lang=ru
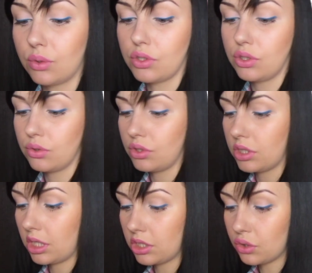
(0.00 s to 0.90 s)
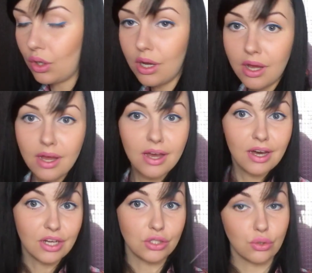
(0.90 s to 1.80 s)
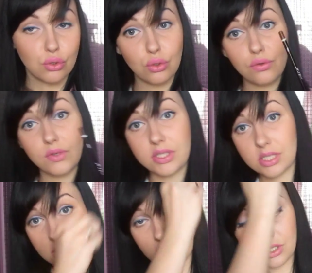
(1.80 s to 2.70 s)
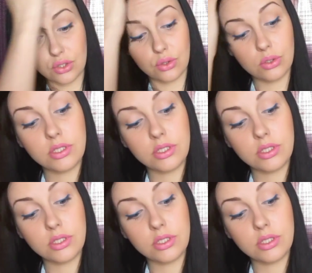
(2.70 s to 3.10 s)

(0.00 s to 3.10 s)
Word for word: очень-очень хорошо, растушевывается хорошо.